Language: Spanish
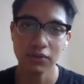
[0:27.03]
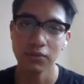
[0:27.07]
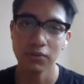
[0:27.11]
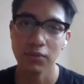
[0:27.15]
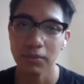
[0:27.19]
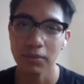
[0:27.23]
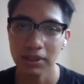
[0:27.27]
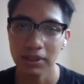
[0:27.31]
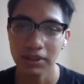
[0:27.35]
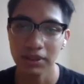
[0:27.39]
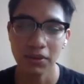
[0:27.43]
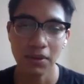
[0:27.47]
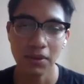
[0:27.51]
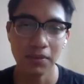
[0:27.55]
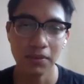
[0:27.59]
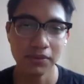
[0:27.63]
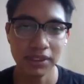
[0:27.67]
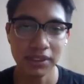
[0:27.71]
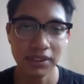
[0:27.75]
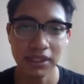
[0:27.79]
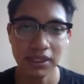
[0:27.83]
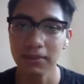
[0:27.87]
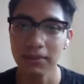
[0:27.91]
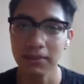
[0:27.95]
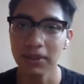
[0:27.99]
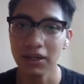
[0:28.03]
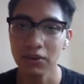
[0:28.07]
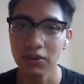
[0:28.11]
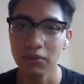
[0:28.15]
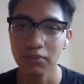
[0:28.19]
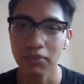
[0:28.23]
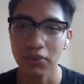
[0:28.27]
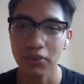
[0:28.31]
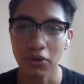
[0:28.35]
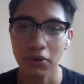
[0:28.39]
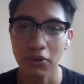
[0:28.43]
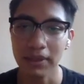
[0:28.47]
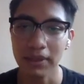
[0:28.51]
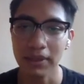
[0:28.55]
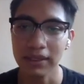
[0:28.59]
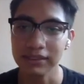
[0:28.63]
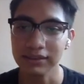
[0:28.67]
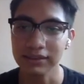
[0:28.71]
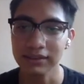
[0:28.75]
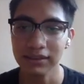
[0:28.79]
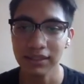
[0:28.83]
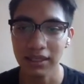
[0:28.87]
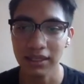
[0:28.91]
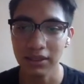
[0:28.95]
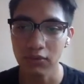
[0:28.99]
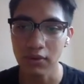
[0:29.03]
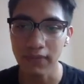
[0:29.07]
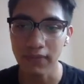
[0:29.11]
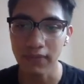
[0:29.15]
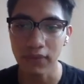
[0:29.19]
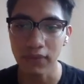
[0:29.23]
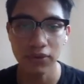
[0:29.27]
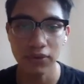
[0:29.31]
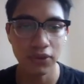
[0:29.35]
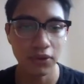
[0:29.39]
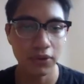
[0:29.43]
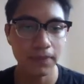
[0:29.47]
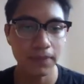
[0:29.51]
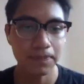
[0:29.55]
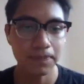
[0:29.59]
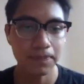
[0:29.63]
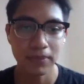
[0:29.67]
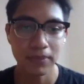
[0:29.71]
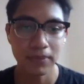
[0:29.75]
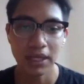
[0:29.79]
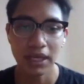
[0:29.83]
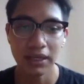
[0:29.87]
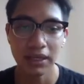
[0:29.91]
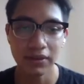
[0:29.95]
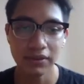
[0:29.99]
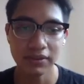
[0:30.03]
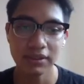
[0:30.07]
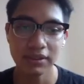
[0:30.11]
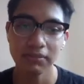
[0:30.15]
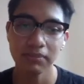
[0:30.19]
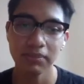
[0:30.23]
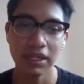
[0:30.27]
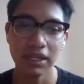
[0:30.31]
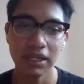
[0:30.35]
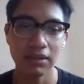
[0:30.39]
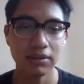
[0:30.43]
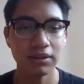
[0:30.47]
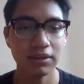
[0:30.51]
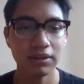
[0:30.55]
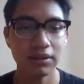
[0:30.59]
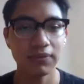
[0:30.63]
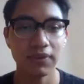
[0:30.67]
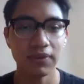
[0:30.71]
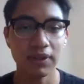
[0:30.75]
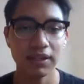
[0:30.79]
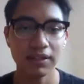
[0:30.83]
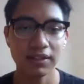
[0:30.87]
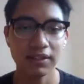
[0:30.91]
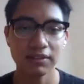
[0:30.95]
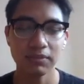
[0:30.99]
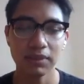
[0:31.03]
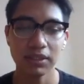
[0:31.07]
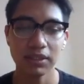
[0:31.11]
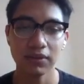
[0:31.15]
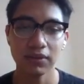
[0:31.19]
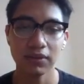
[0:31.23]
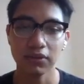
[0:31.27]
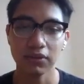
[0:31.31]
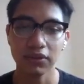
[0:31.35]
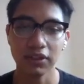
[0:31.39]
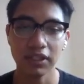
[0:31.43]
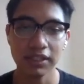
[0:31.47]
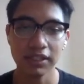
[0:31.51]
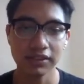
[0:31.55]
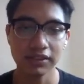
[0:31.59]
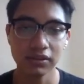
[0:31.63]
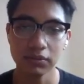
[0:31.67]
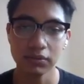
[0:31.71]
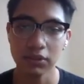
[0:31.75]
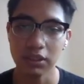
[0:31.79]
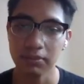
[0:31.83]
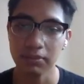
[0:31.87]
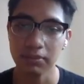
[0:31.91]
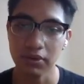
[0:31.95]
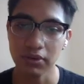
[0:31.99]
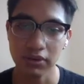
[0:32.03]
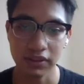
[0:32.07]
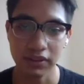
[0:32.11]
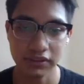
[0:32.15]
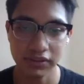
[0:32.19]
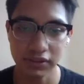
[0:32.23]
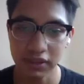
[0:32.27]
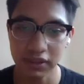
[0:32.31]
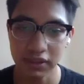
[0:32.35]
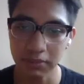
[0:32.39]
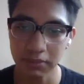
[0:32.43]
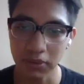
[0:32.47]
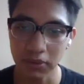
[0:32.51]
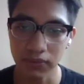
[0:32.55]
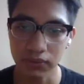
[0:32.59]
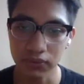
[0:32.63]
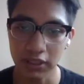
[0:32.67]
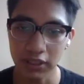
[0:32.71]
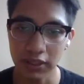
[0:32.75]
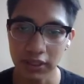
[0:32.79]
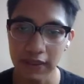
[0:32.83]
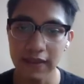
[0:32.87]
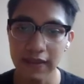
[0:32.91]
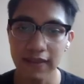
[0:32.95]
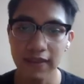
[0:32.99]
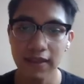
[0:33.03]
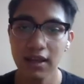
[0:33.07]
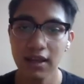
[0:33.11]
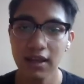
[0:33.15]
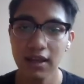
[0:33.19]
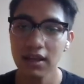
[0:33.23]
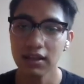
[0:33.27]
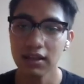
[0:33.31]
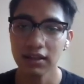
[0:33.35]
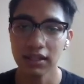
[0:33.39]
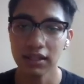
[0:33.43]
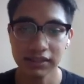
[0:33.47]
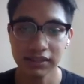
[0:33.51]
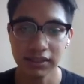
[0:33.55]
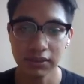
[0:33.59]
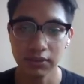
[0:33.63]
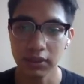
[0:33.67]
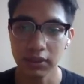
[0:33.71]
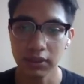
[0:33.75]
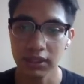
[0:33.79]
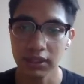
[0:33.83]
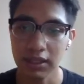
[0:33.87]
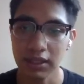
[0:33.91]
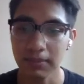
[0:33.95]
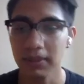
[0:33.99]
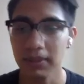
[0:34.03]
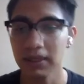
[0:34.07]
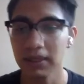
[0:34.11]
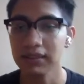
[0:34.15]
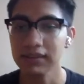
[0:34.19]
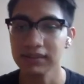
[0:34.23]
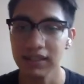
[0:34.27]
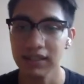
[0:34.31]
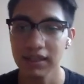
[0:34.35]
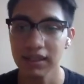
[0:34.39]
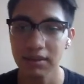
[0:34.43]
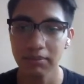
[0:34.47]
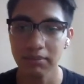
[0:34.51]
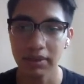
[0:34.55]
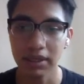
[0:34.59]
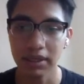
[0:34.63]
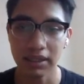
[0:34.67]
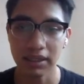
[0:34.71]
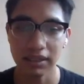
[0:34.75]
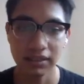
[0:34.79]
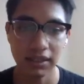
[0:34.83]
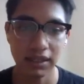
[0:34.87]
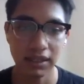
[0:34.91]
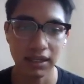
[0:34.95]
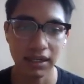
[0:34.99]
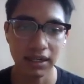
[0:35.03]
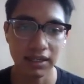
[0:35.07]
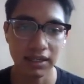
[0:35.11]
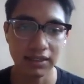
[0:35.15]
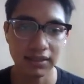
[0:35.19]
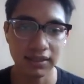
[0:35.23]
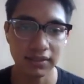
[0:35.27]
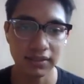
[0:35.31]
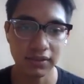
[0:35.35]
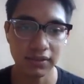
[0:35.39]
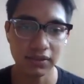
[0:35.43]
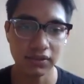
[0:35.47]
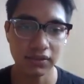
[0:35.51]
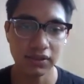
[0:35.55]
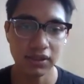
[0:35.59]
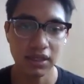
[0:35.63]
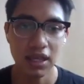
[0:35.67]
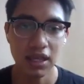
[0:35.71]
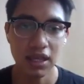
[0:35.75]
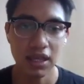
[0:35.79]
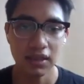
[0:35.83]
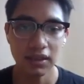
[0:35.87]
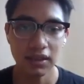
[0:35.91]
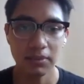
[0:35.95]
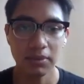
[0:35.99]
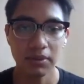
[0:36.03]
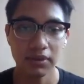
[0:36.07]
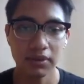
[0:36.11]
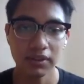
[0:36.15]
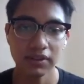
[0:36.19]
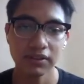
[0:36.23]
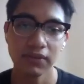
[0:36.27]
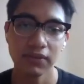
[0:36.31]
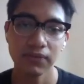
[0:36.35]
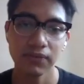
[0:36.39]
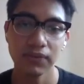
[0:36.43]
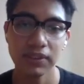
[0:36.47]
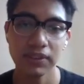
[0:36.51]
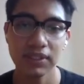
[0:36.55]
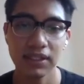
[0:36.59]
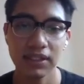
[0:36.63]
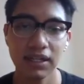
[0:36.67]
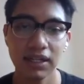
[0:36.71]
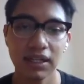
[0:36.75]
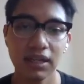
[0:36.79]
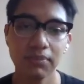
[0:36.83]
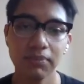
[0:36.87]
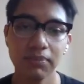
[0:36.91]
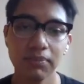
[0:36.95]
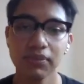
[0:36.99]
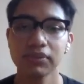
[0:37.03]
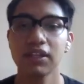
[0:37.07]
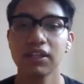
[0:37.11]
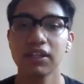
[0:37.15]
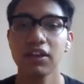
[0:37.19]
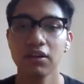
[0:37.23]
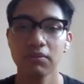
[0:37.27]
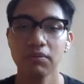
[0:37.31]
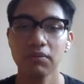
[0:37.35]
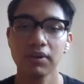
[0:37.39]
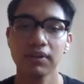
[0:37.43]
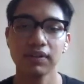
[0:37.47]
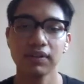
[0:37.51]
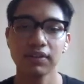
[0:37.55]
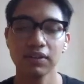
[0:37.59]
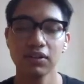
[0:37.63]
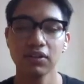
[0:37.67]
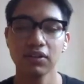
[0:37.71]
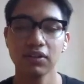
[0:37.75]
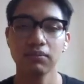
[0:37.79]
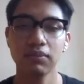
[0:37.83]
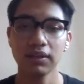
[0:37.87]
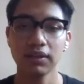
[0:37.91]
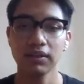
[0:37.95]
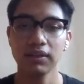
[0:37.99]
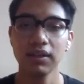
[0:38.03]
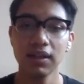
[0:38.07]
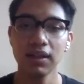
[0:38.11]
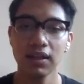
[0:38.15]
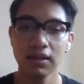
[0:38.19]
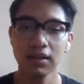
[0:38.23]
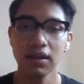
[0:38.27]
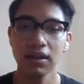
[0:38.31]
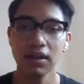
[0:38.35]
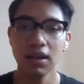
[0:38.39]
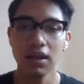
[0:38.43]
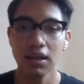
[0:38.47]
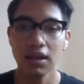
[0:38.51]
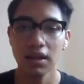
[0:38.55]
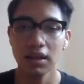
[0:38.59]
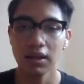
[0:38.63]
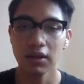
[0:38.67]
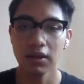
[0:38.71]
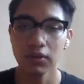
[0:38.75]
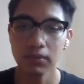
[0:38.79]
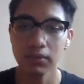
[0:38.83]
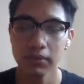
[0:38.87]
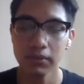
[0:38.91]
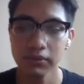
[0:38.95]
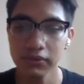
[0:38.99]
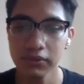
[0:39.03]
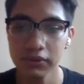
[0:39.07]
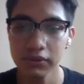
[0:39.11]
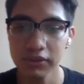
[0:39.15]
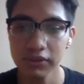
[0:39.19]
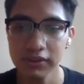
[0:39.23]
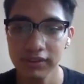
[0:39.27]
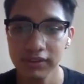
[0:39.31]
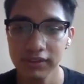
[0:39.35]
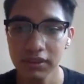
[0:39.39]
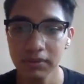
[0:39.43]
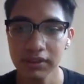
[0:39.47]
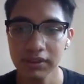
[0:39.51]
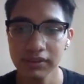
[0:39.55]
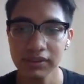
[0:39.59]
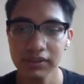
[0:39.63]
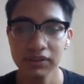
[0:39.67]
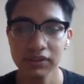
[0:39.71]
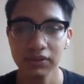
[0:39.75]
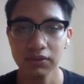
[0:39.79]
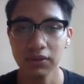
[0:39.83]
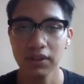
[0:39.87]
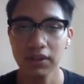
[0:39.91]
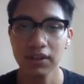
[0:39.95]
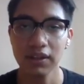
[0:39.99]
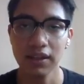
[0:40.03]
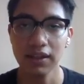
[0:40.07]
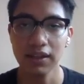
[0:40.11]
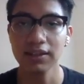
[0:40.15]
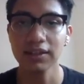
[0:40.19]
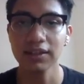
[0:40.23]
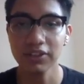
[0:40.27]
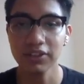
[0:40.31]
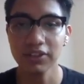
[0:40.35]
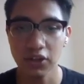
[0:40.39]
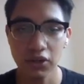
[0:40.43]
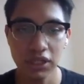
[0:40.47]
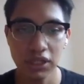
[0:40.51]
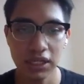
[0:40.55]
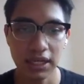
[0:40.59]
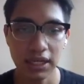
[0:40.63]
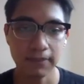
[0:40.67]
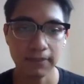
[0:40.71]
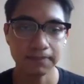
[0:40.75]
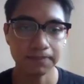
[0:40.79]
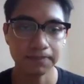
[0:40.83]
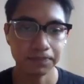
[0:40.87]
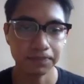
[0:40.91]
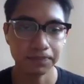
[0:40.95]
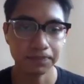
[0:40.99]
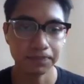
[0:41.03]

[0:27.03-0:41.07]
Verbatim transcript: un momento vamos a hablar un poco más de ello a fondo. Ellos emplean diferentes metodologías como la protección a profundidad, la seguridad balanceada para generar diseños de protección física que posteriormente se convertirán en robustos sistemas de seguridad electrónica.